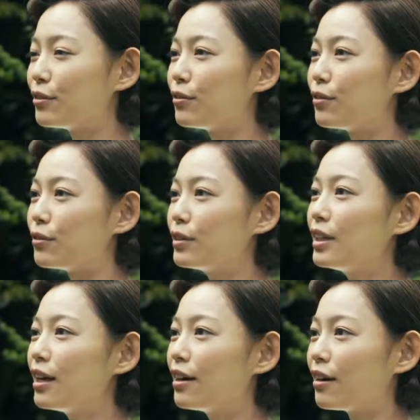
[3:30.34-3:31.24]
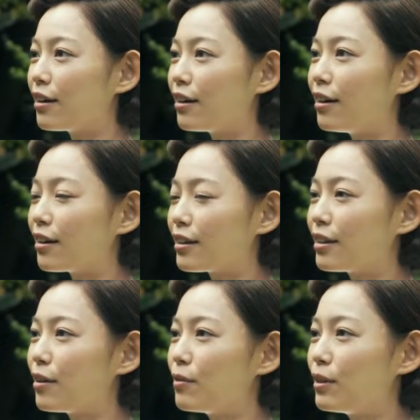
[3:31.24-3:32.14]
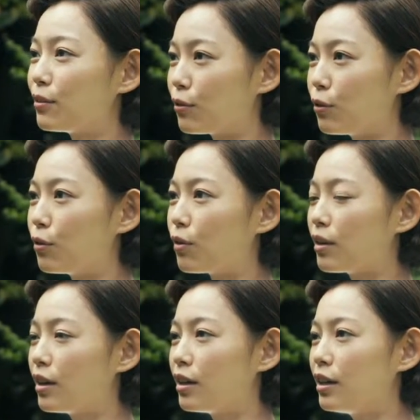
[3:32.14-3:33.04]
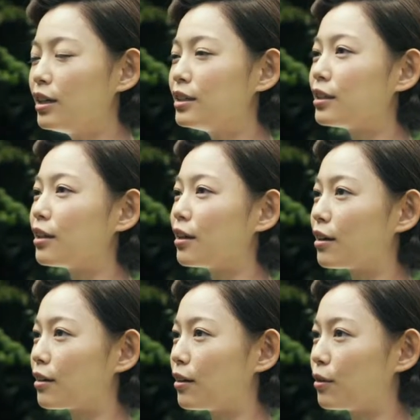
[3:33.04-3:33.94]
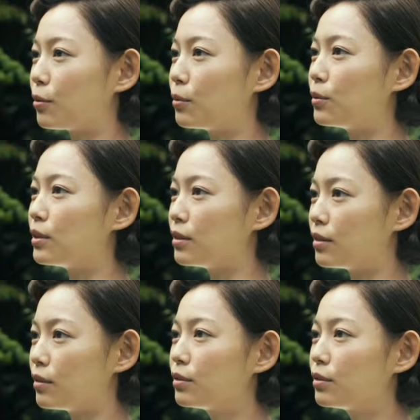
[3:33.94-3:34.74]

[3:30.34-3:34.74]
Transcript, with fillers: ます。普段から着てみるといいんじゃないかなって思うんですよね。